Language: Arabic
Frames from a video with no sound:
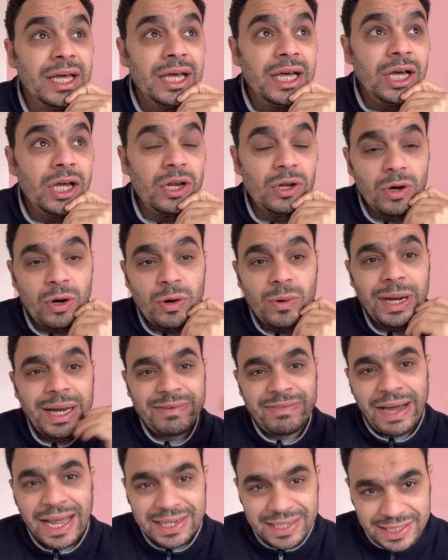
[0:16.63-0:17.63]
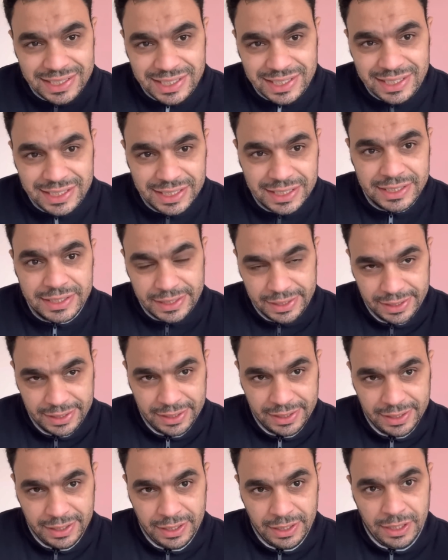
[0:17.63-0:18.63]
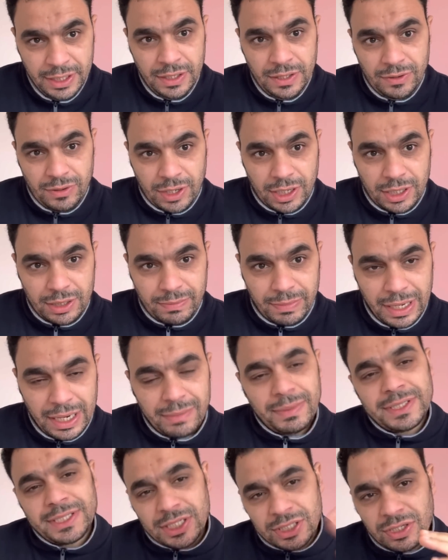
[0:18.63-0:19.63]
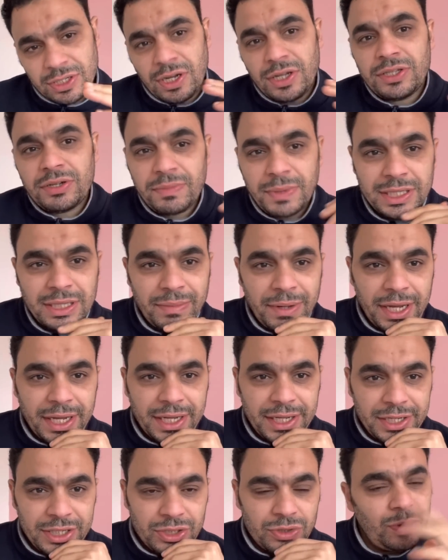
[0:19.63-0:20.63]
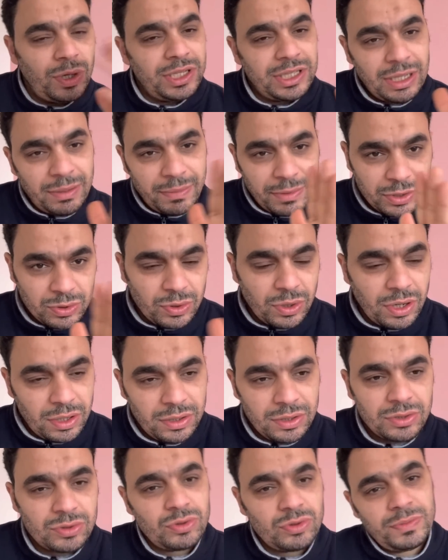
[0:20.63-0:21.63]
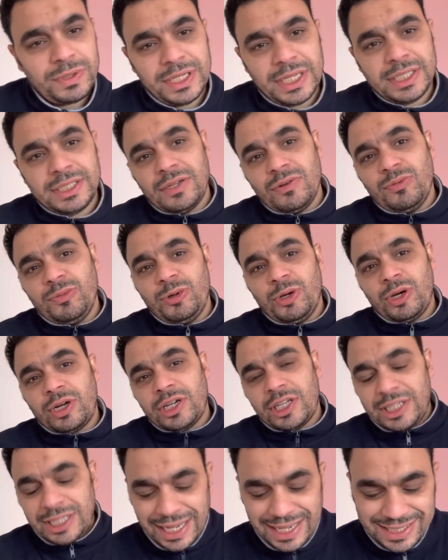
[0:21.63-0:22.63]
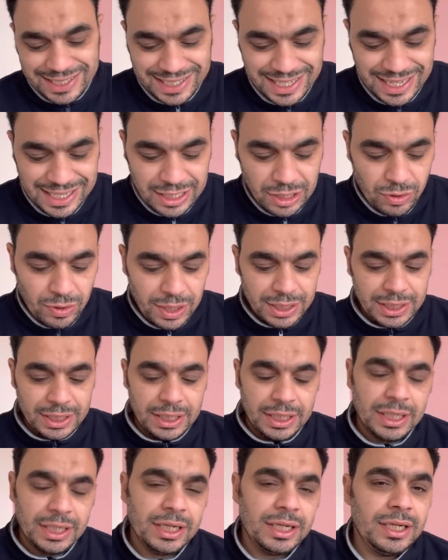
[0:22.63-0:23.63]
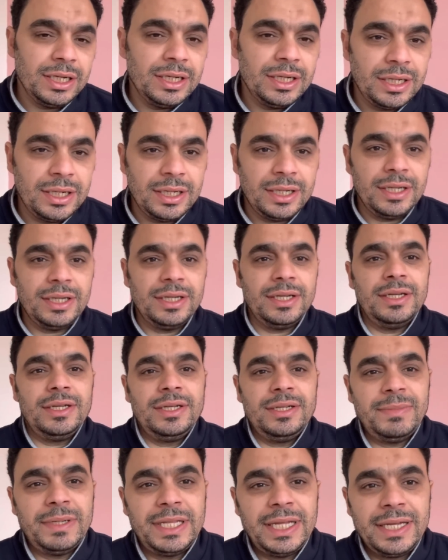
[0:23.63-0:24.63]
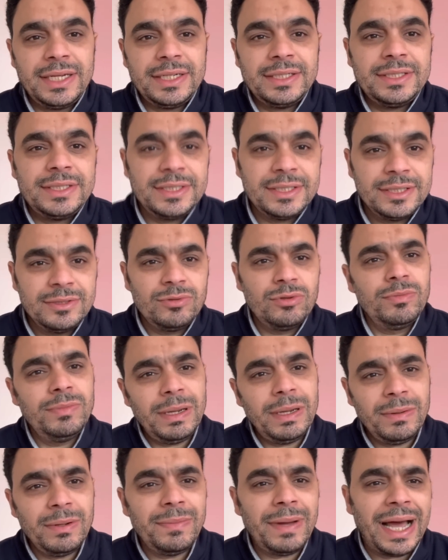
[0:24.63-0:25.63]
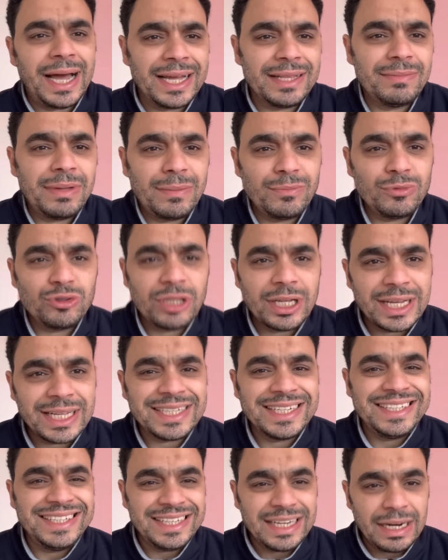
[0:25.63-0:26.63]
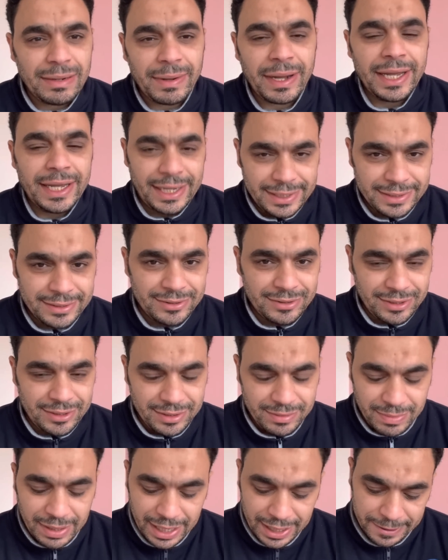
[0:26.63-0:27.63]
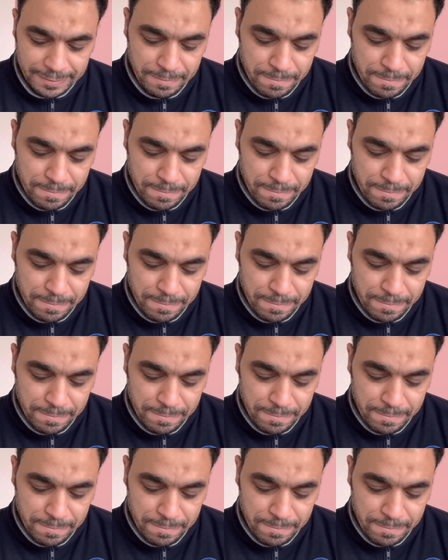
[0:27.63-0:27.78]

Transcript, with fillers: اللي هو واقف حال ناس كتير واخد بالك بس عشان خاطر بقى تبع الجيش واعتمدوا خلاص وبينزل وبيورد تغذيه دلوقتي للمدارس وبيعمل بقى حاجات بقى منتجات كتيره بقى يعني واخد بالك